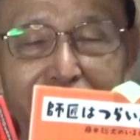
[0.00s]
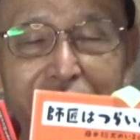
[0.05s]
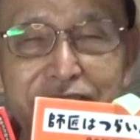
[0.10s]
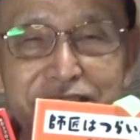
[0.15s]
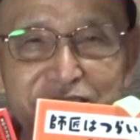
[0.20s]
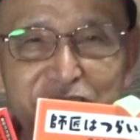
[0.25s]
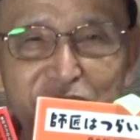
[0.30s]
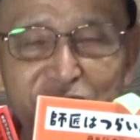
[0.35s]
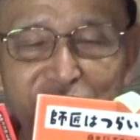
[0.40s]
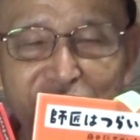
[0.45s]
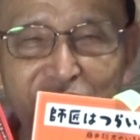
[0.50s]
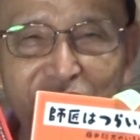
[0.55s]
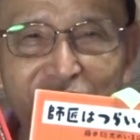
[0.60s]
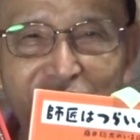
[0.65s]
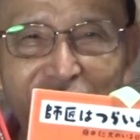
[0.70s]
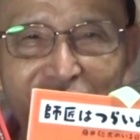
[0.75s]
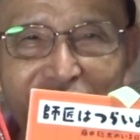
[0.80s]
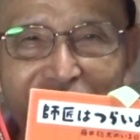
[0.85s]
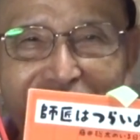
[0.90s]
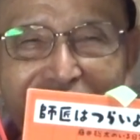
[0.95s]
2つほ
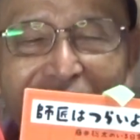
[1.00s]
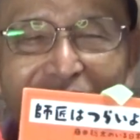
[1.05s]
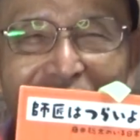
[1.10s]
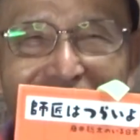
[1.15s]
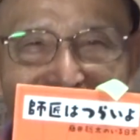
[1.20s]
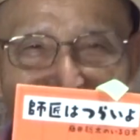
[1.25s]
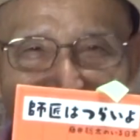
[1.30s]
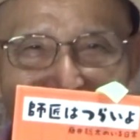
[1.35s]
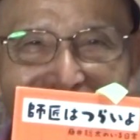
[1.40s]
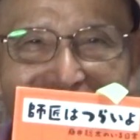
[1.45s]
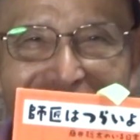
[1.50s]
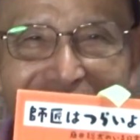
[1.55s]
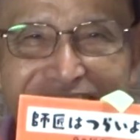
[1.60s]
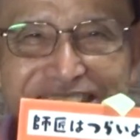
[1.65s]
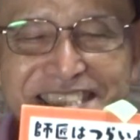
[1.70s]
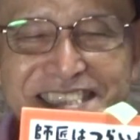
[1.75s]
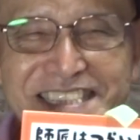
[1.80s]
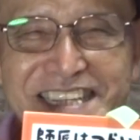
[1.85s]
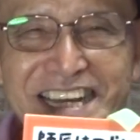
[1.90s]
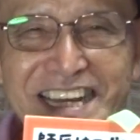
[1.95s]
ど変わりま
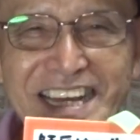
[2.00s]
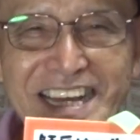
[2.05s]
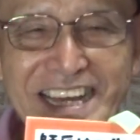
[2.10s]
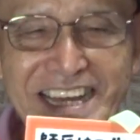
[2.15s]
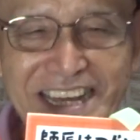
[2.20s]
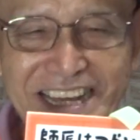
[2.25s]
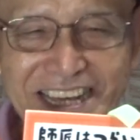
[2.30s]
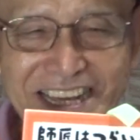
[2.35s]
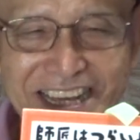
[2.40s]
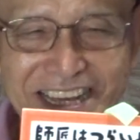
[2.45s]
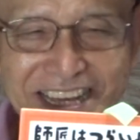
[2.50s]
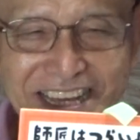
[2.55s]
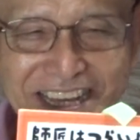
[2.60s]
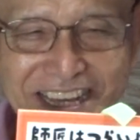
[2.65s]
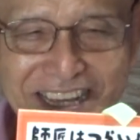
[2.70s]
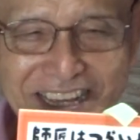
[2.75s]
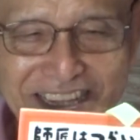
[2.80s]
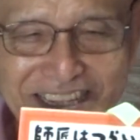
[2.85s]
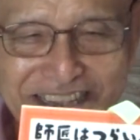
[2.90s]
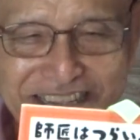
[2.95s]
す、
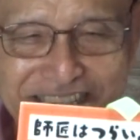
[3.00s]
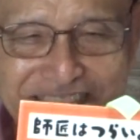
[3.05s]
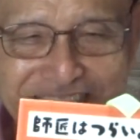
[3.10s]
えー